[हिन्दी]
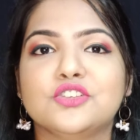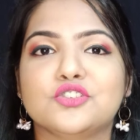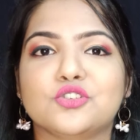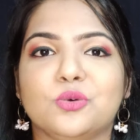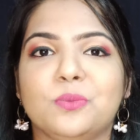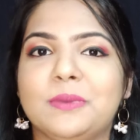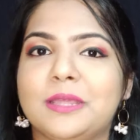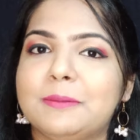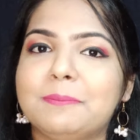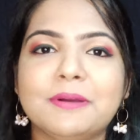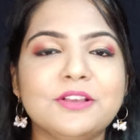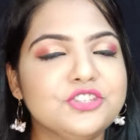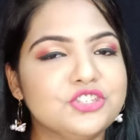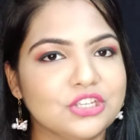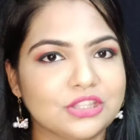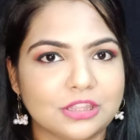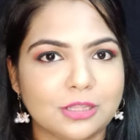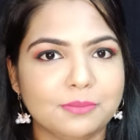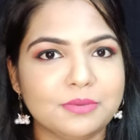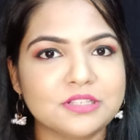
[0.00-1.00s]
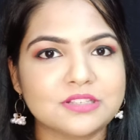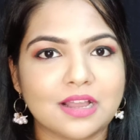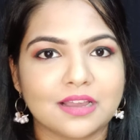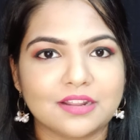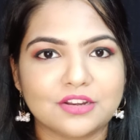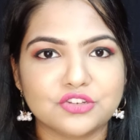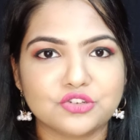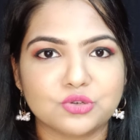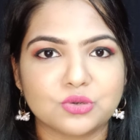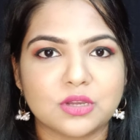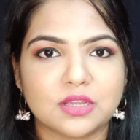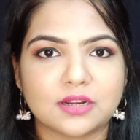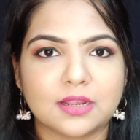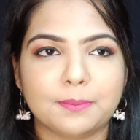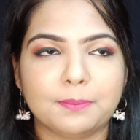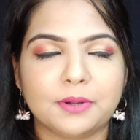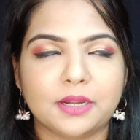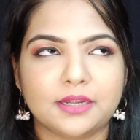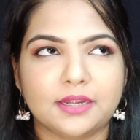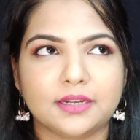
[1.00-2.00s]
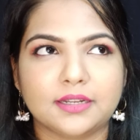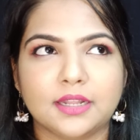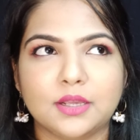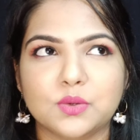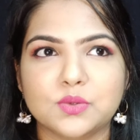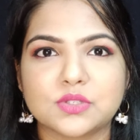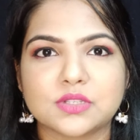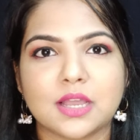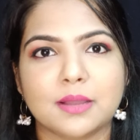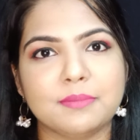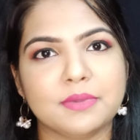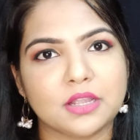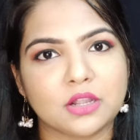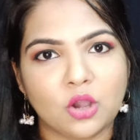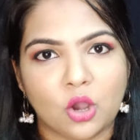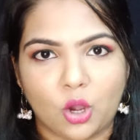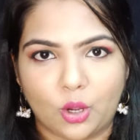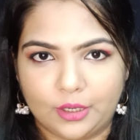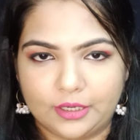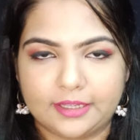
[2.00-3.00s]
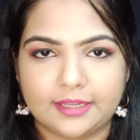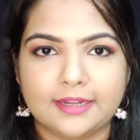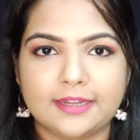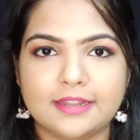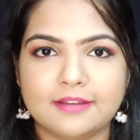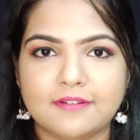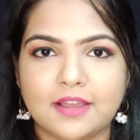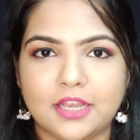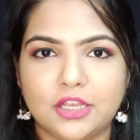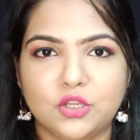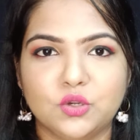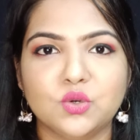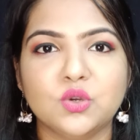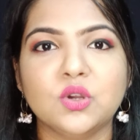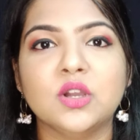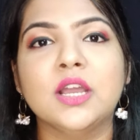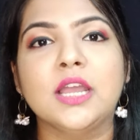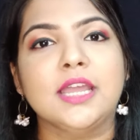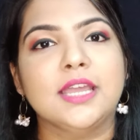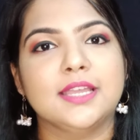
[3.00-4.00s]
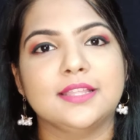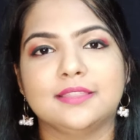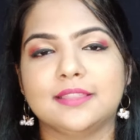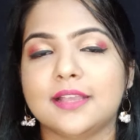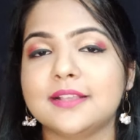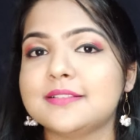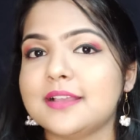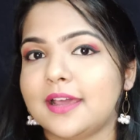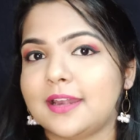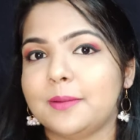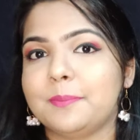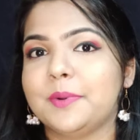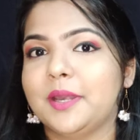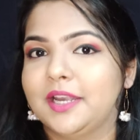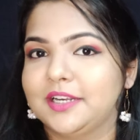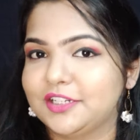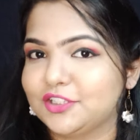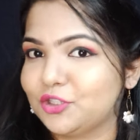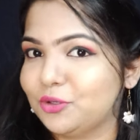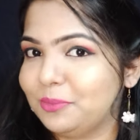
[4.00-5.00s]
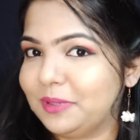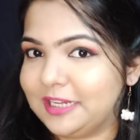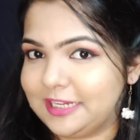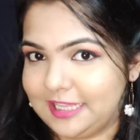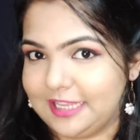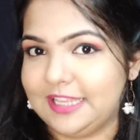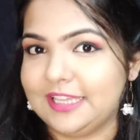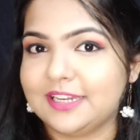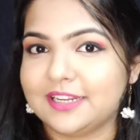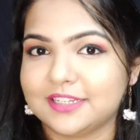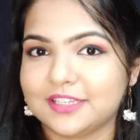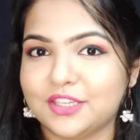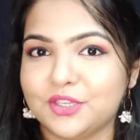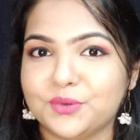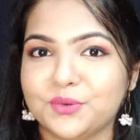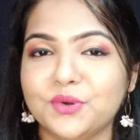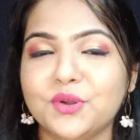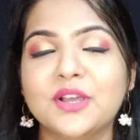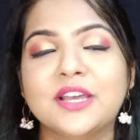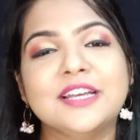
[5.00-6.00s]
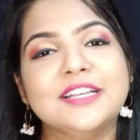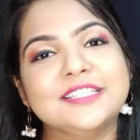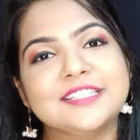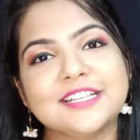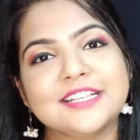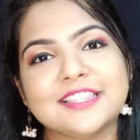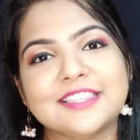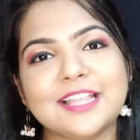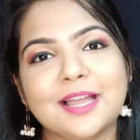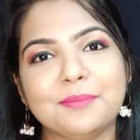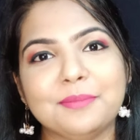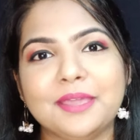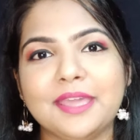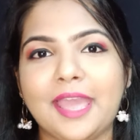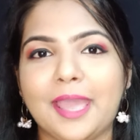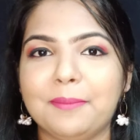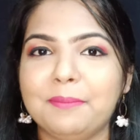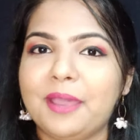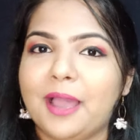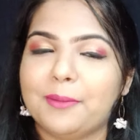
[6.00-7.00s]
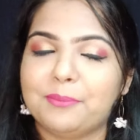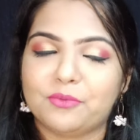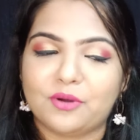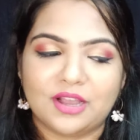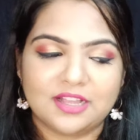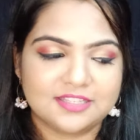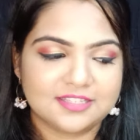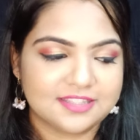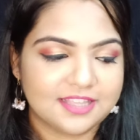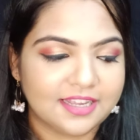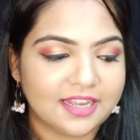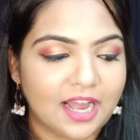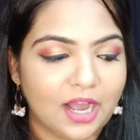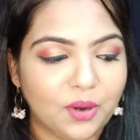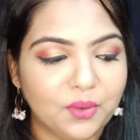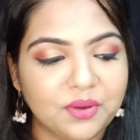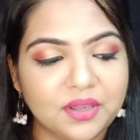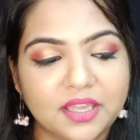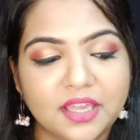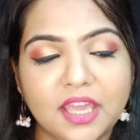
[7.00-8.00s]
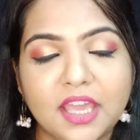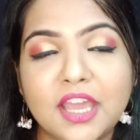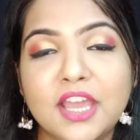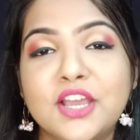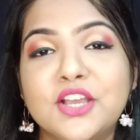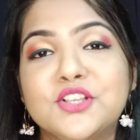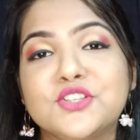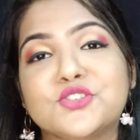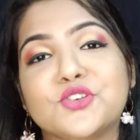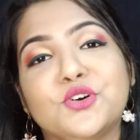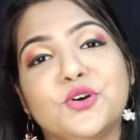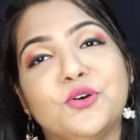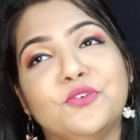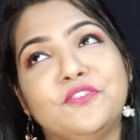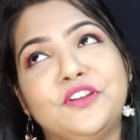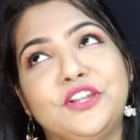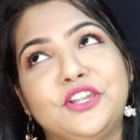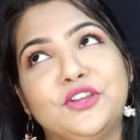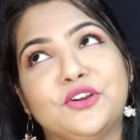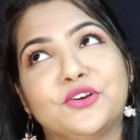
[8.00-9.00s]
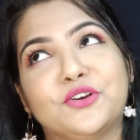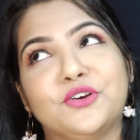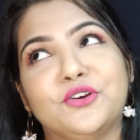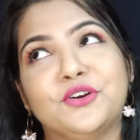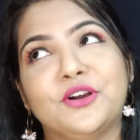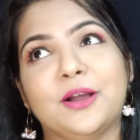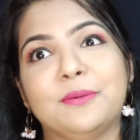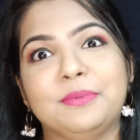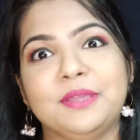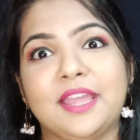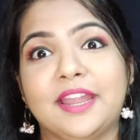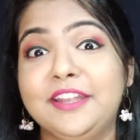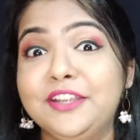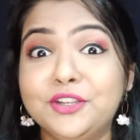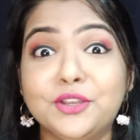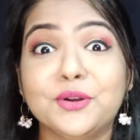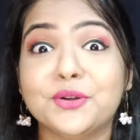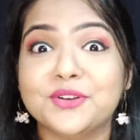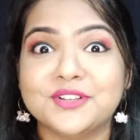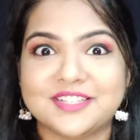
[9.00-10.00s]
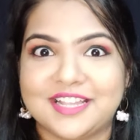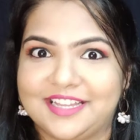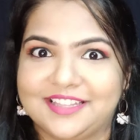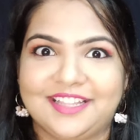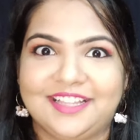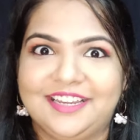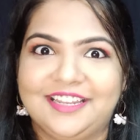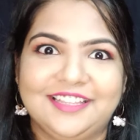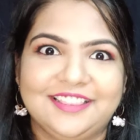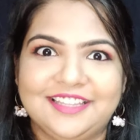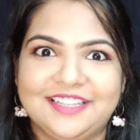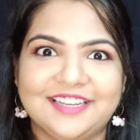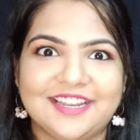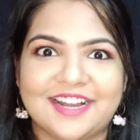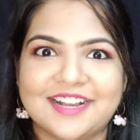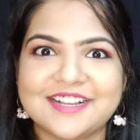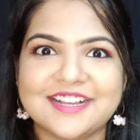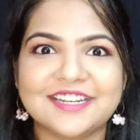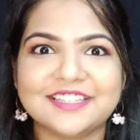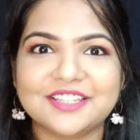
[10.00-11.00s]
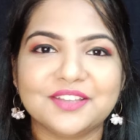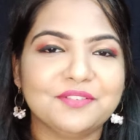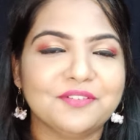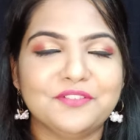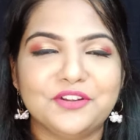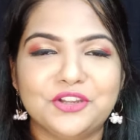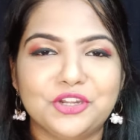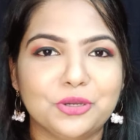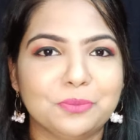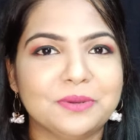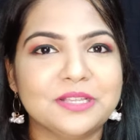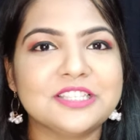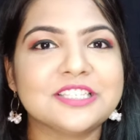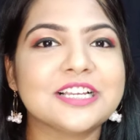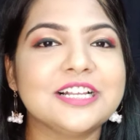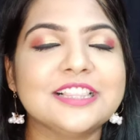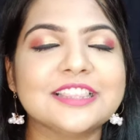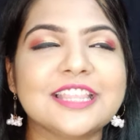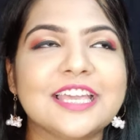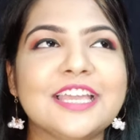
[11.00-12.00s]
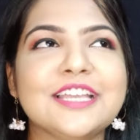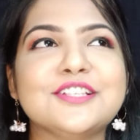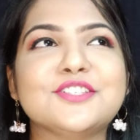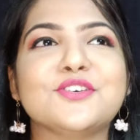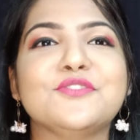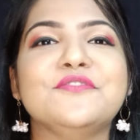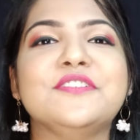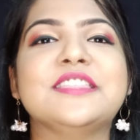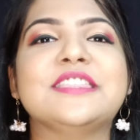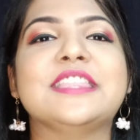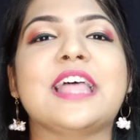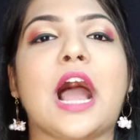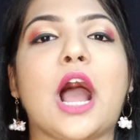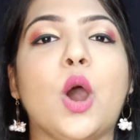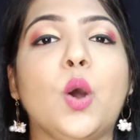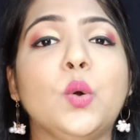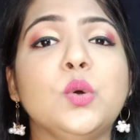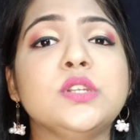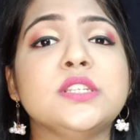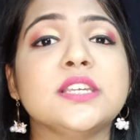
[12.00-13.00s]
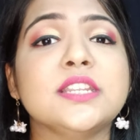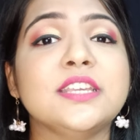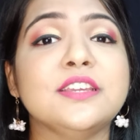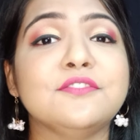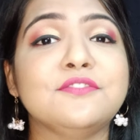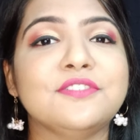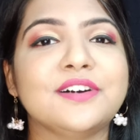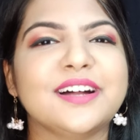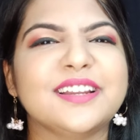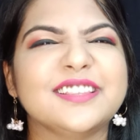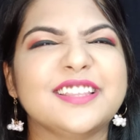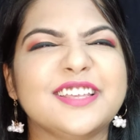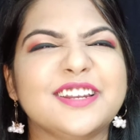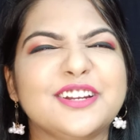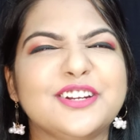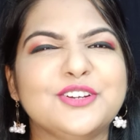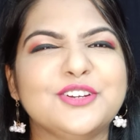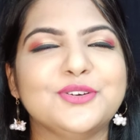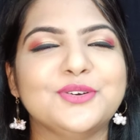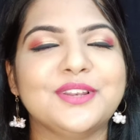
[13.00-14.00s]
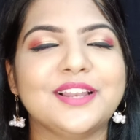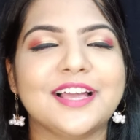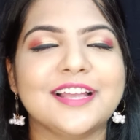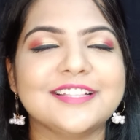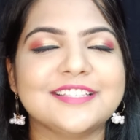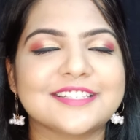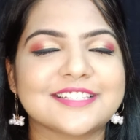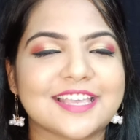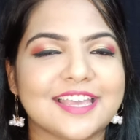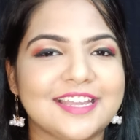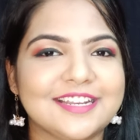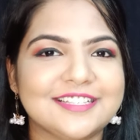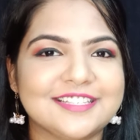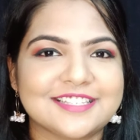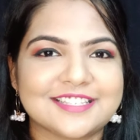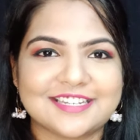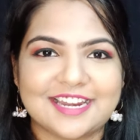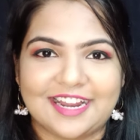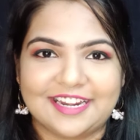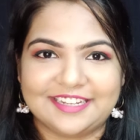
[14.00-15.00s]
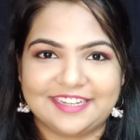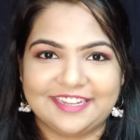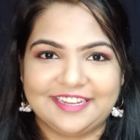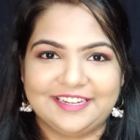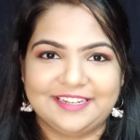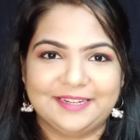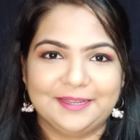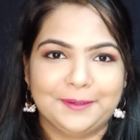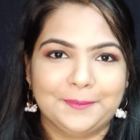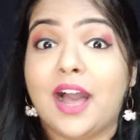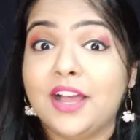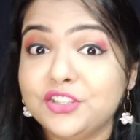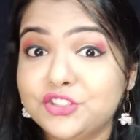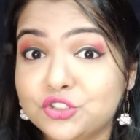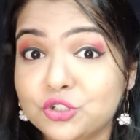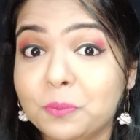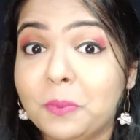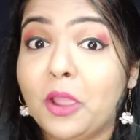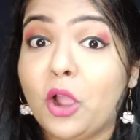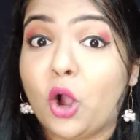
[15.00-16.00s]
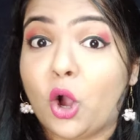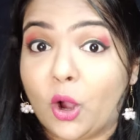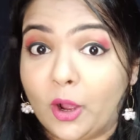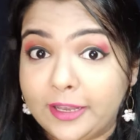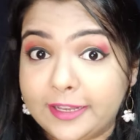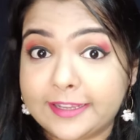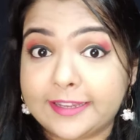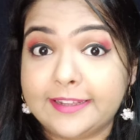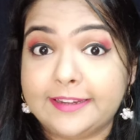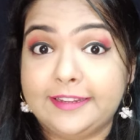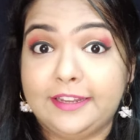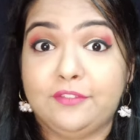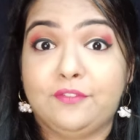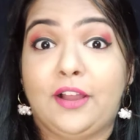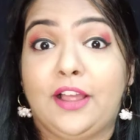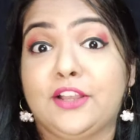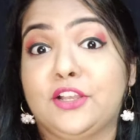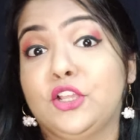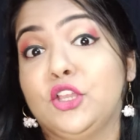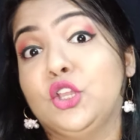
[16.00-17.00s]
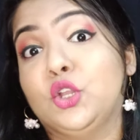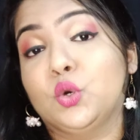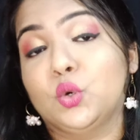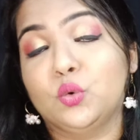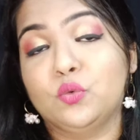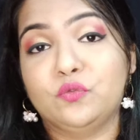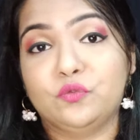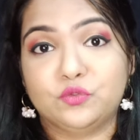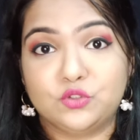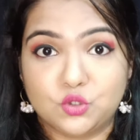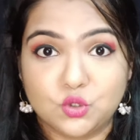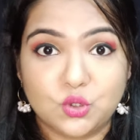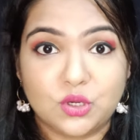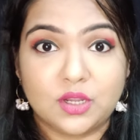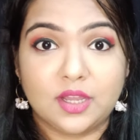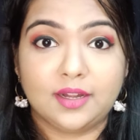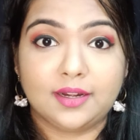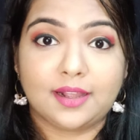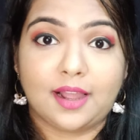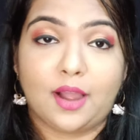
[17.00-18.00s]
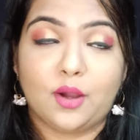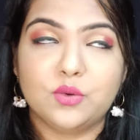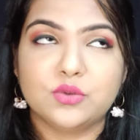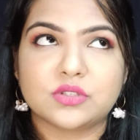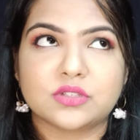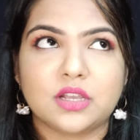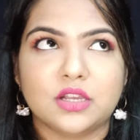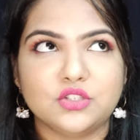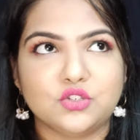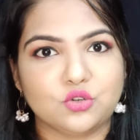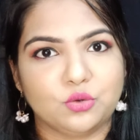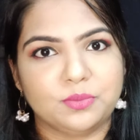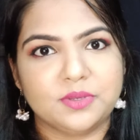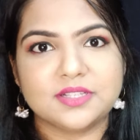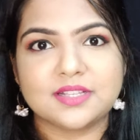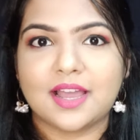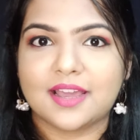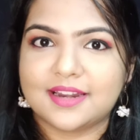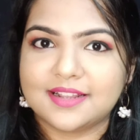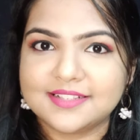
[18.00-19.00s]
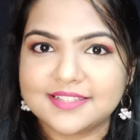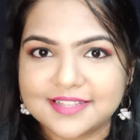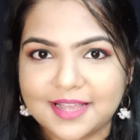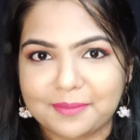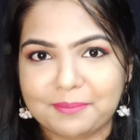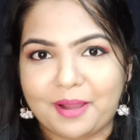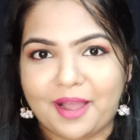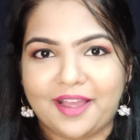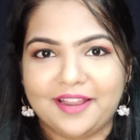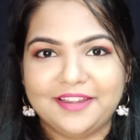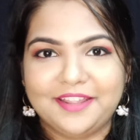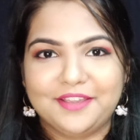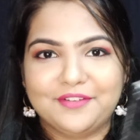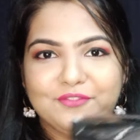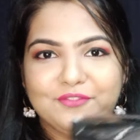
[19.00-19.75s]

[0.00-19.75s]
सो so, मेरे पास जितने भी सारे शुगर का प्रोडक्ट है उसका मैं एक हॉल करने वाली हूँ इतना सारा प्रोडक्ट तो मैं नहीं रखी हूँ जितना भी है मैं आपको आज दिखाऊंगी सो so, वीडियो को अभी इंट्रो को ज़्यादा लेंदी ना करते हुए वीडियो पे चलते हैं सो विदाउट एनी फर्दर डू लेट्स गेट स्टार्टेड आज जो मैं हॉल करने वाली हूँ सुगर का उसका जो भी सारा सामान